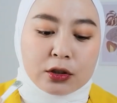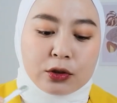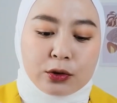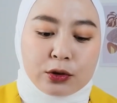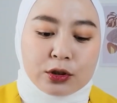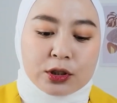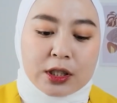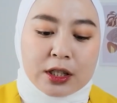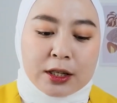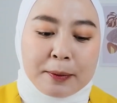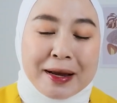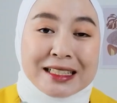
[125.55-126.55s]
Terus
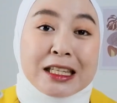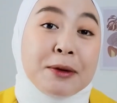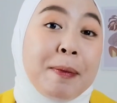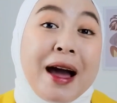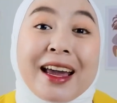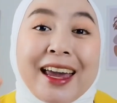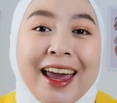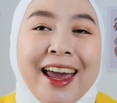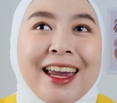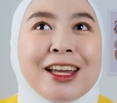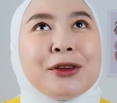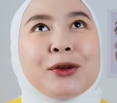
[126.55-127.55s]
uh, pas
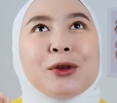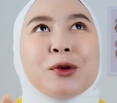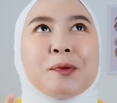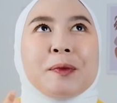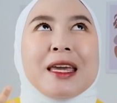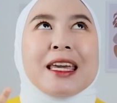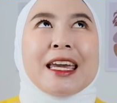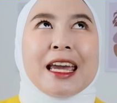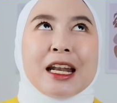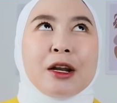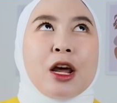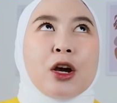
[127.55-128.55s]
dipakai itu tuh
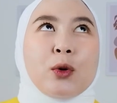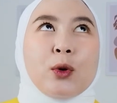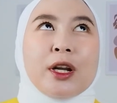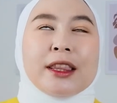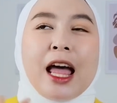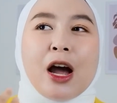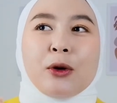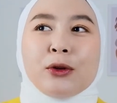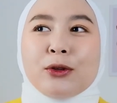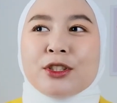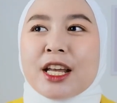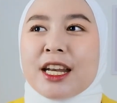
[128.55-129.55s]
bikin kulit aku
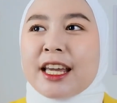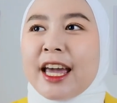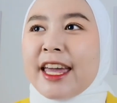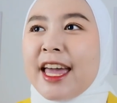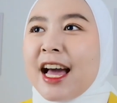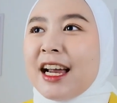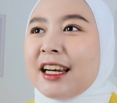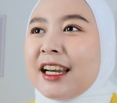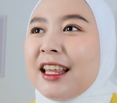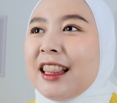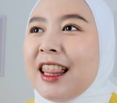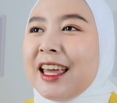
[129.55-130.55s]
tuh jadi kayak yang
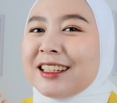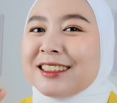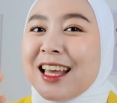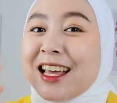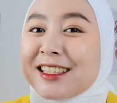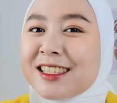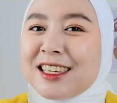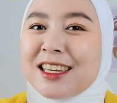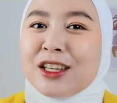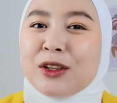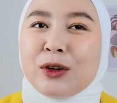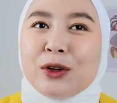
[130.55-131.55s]

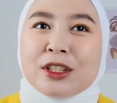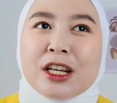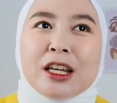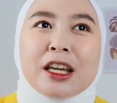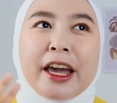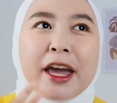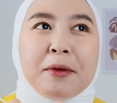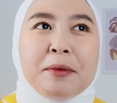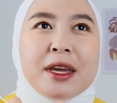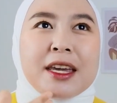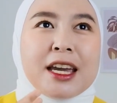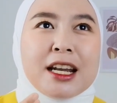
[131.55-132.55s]
relaksasi gitu loh. Jadi kayak
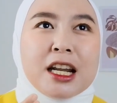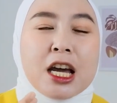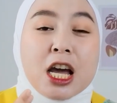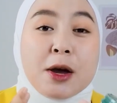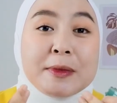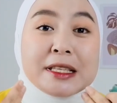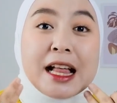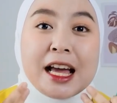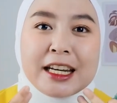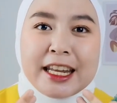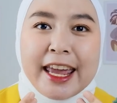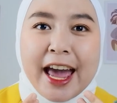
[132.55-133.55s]
bikin
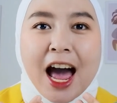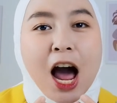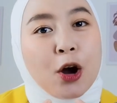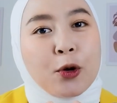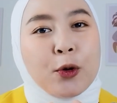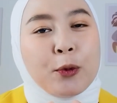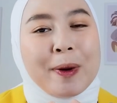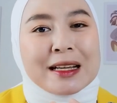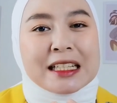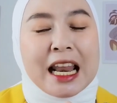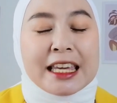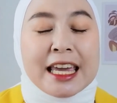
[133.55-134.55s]
misalkan nih ya, aku
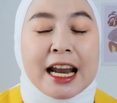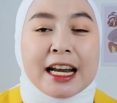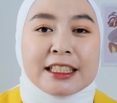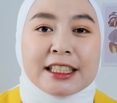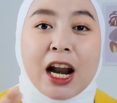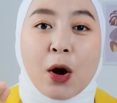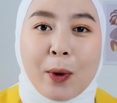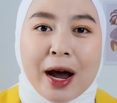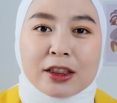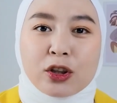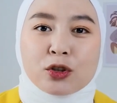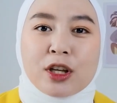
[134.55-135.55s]
pas lagi ada
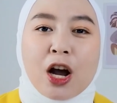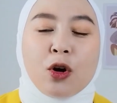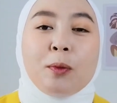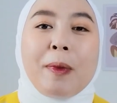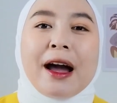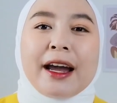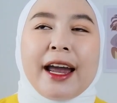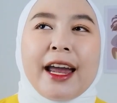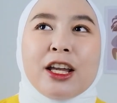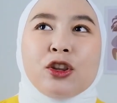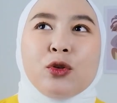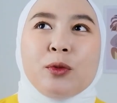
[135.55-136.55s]
jerawat terus aku
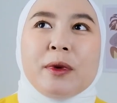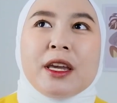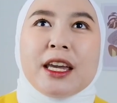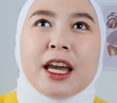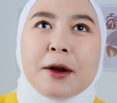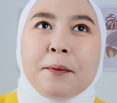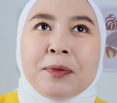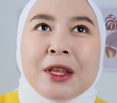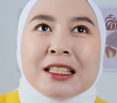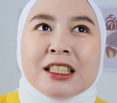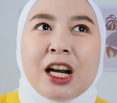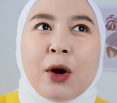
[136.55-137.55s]
pakai itu bikin
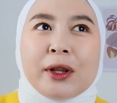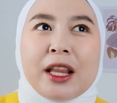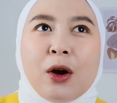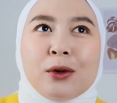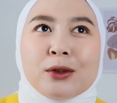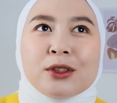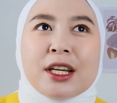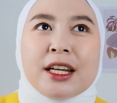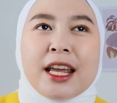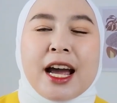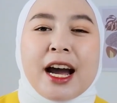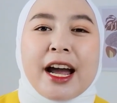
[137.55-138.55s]
jerawat aku tuh
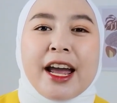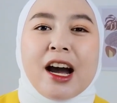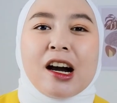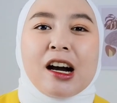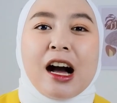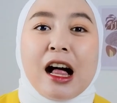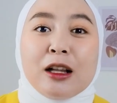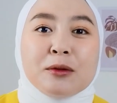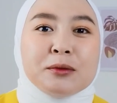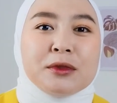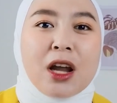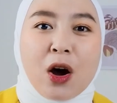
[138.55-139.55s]
jadi yang kayak
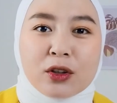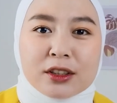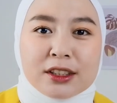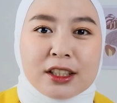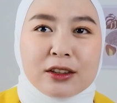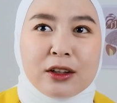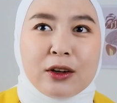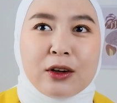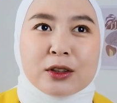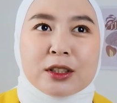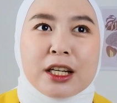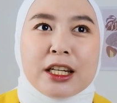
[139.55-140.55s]
calm down gitu
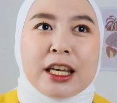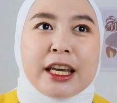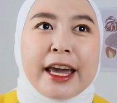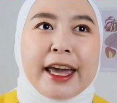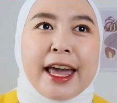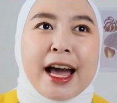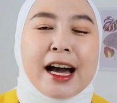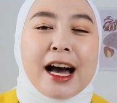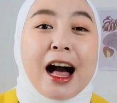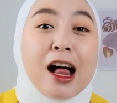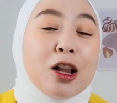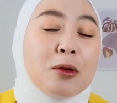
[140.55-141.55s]
loh. Jadi kayak yang
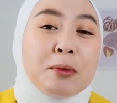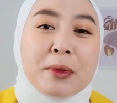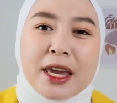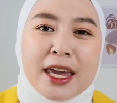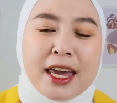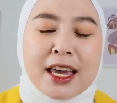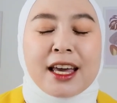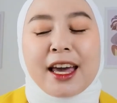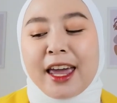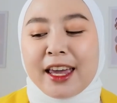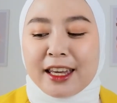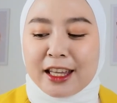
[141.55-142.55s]
calming
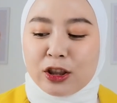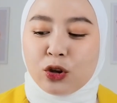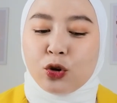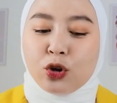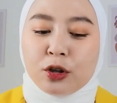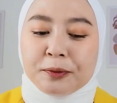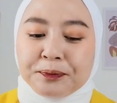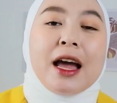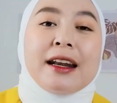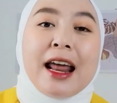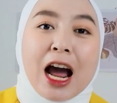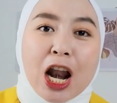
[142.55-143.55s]
kayak gitu.
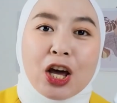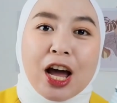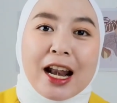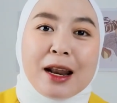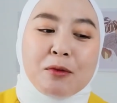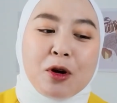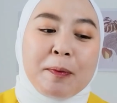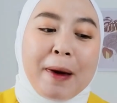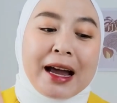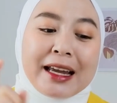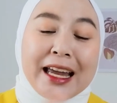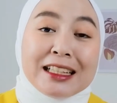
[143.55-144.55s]
Nah, kalau kalian mau
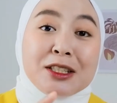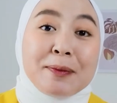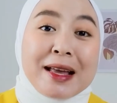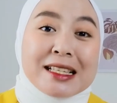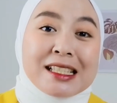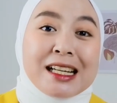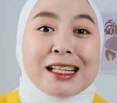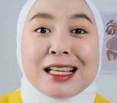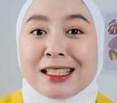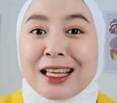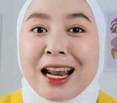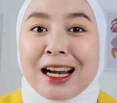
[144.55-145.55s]
pakai si
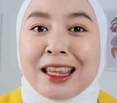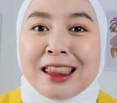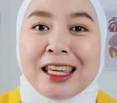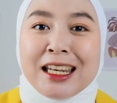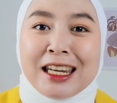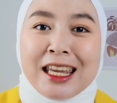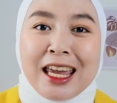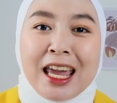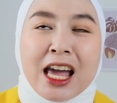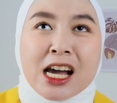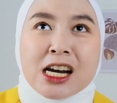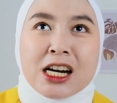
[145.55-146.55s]
maskernya Scarlett ini,
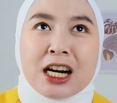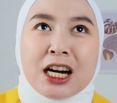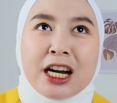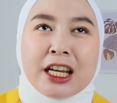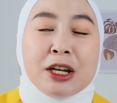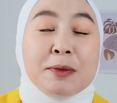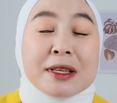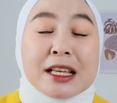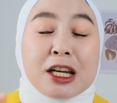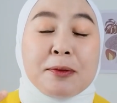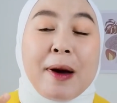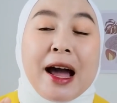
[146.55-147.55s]
uh, ini
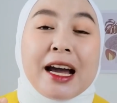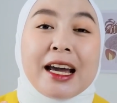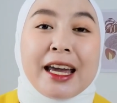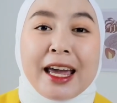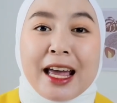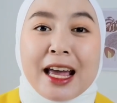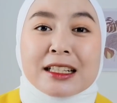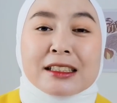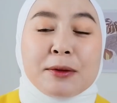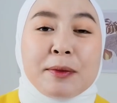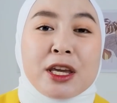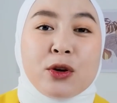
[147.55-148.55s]
bisa dipakai
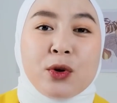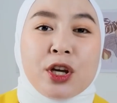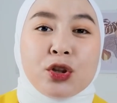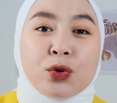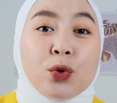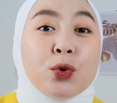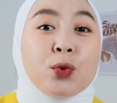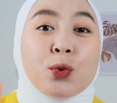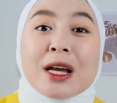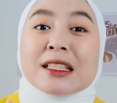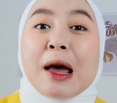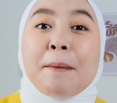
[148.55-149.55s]
seminggu itu
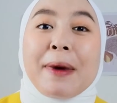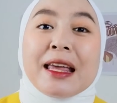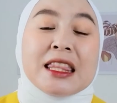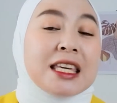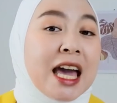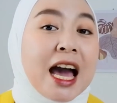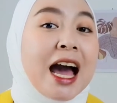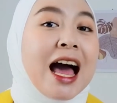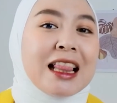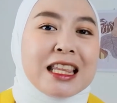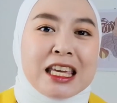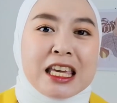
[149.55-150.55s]
2 sampai 3
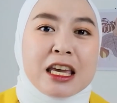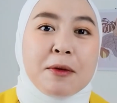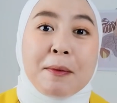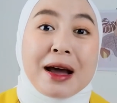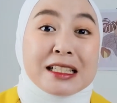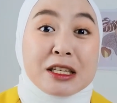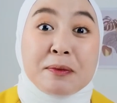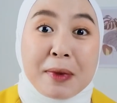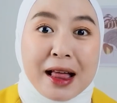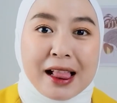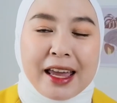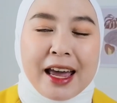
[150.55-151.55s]
kali
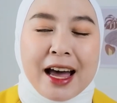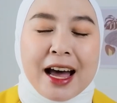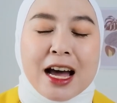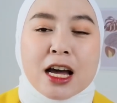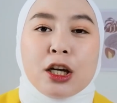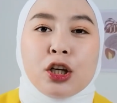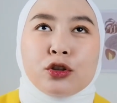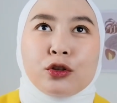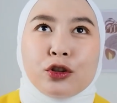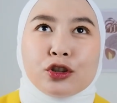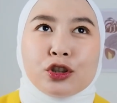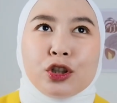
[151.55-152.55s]
maksimal ya.
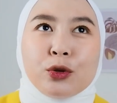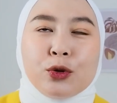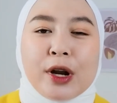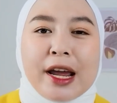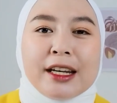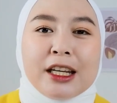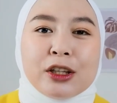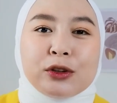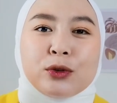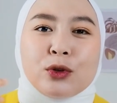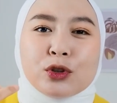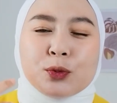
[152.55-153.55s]
Terus digunain
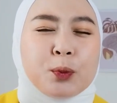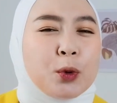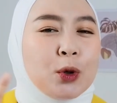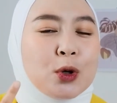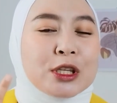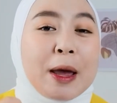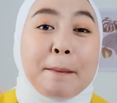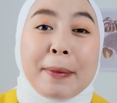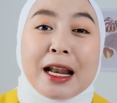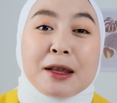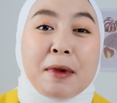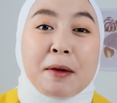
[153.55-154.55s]
itu 10
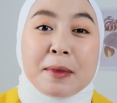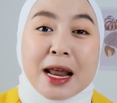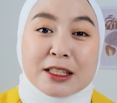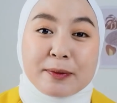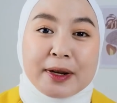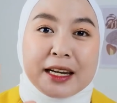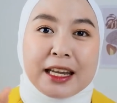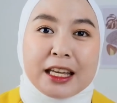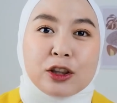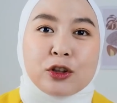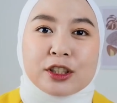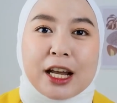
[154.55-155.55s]
sampai 15
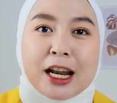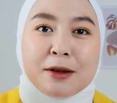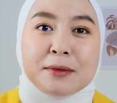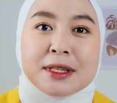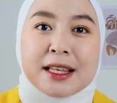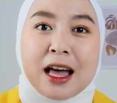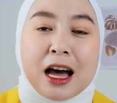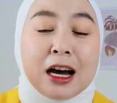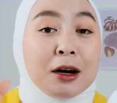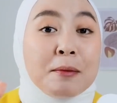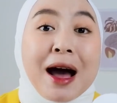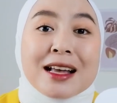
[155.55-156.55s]
menit, terus kalian bisa
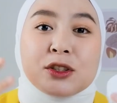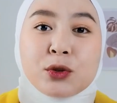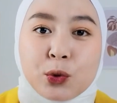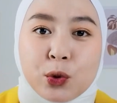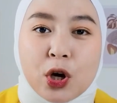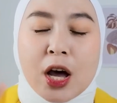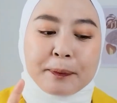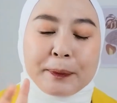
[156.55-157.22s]
uh, basuh.